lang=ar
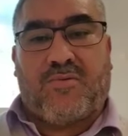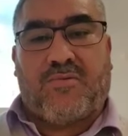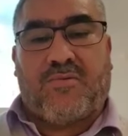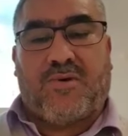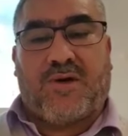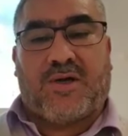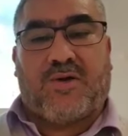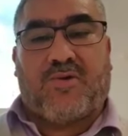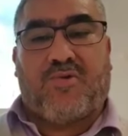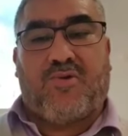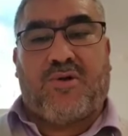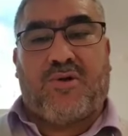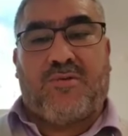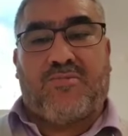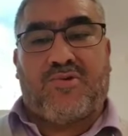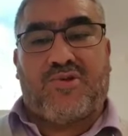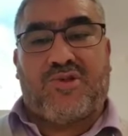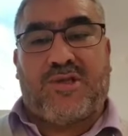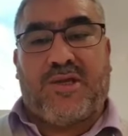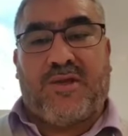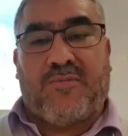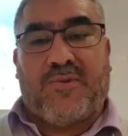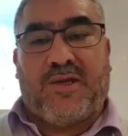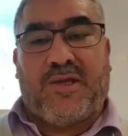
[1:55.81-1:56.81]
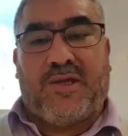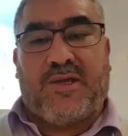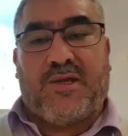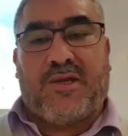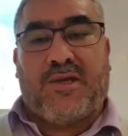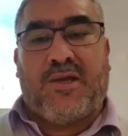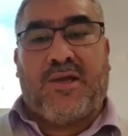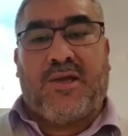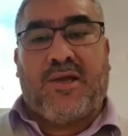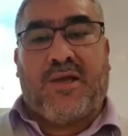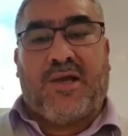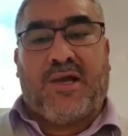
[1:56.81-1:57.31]
وكل المسلمين
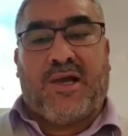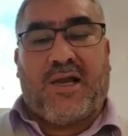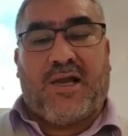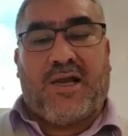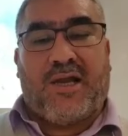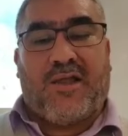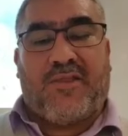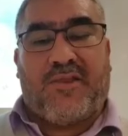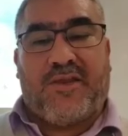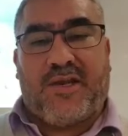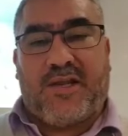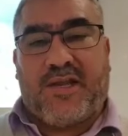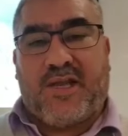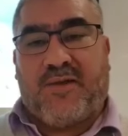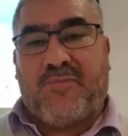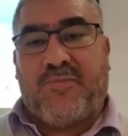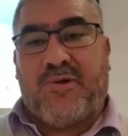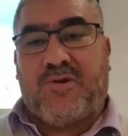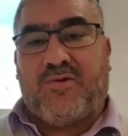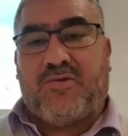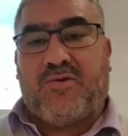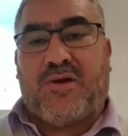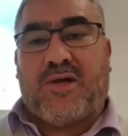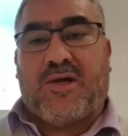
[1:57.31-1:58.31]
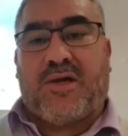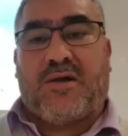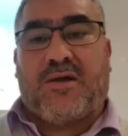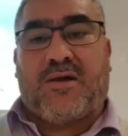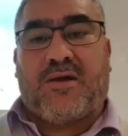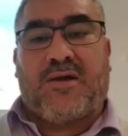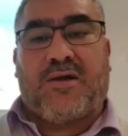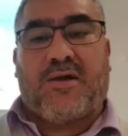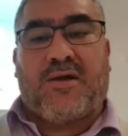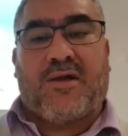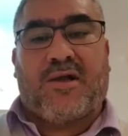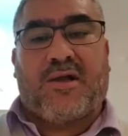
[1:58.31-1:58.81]
الذين يحملون
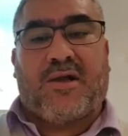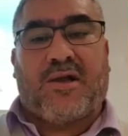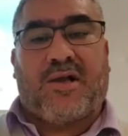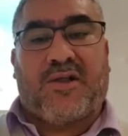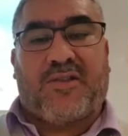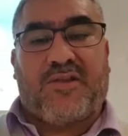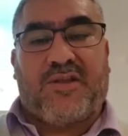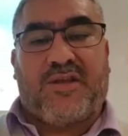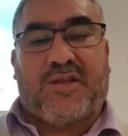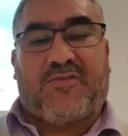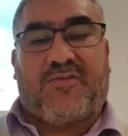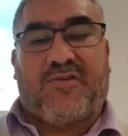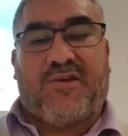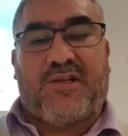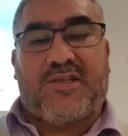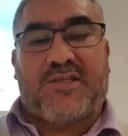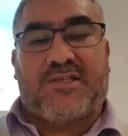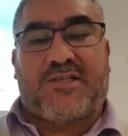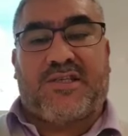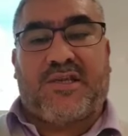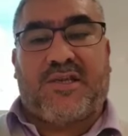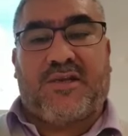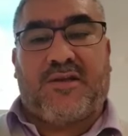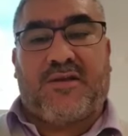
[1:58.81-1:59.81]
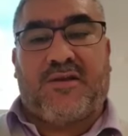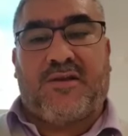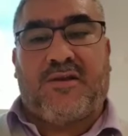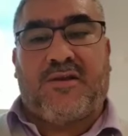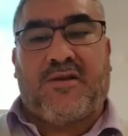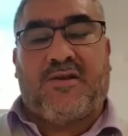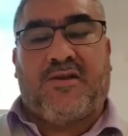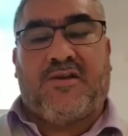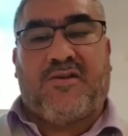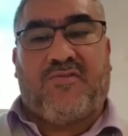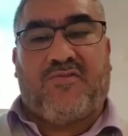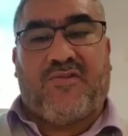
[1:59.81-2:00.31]
قضية فلسطين
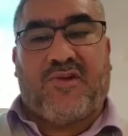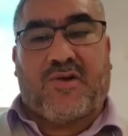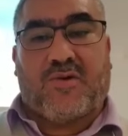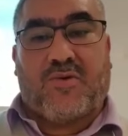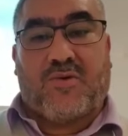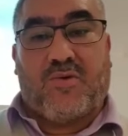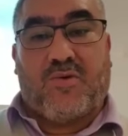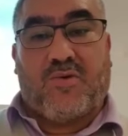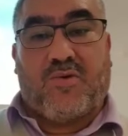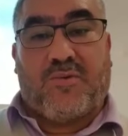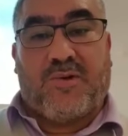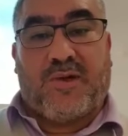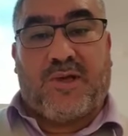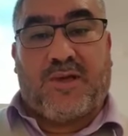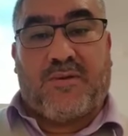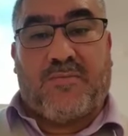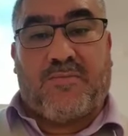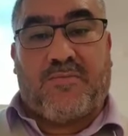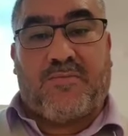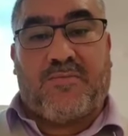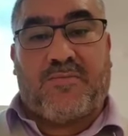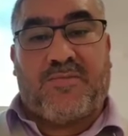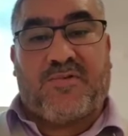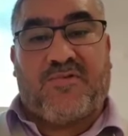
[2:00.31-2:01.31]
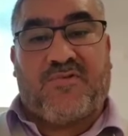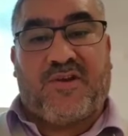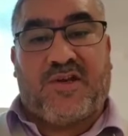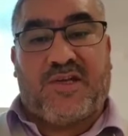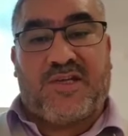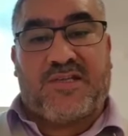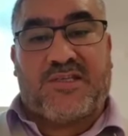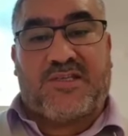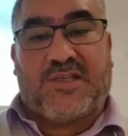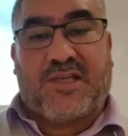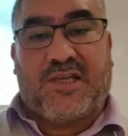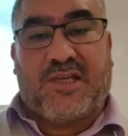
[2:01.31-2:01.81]
في قلوبهم
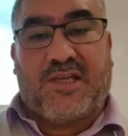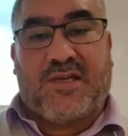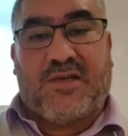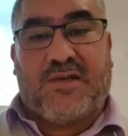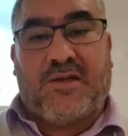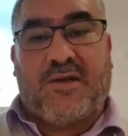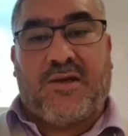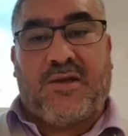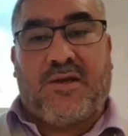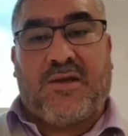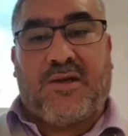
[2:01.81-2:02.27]
فلسطين